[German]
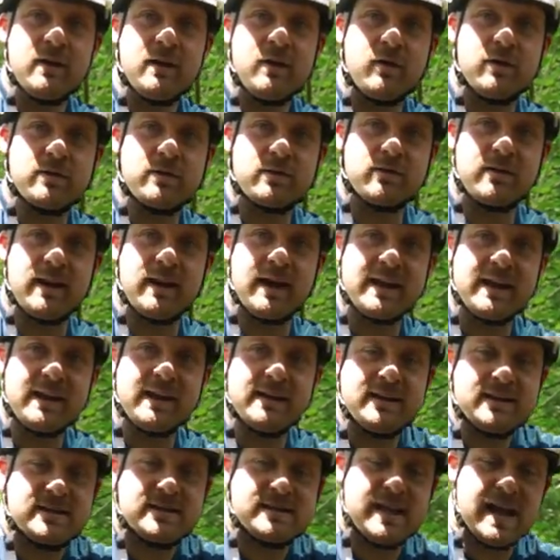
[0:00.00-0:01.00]
Und solange ihr
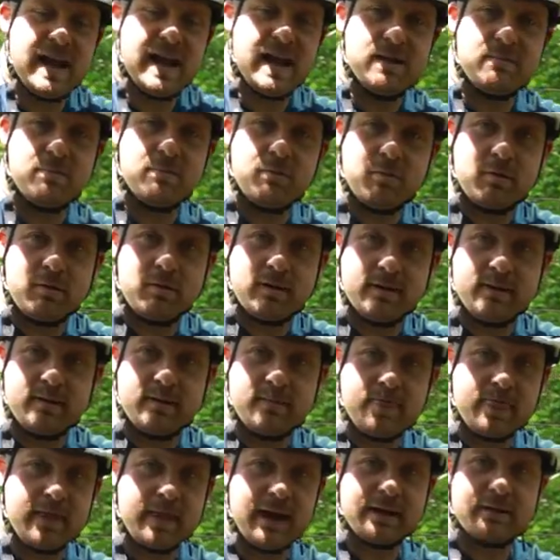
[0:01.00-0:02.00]
nicht die Ellenbogen
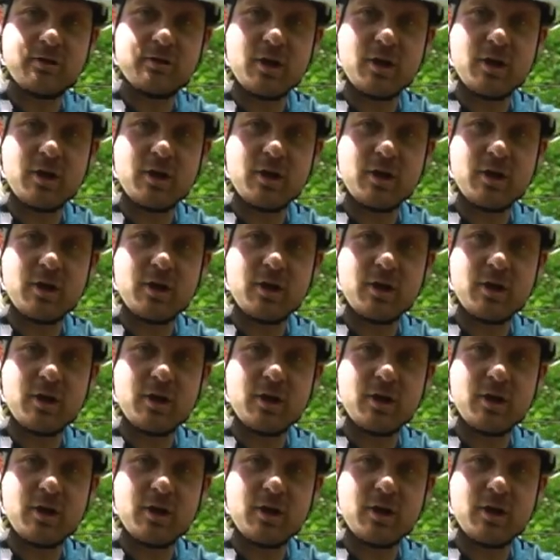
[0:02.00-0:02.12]
an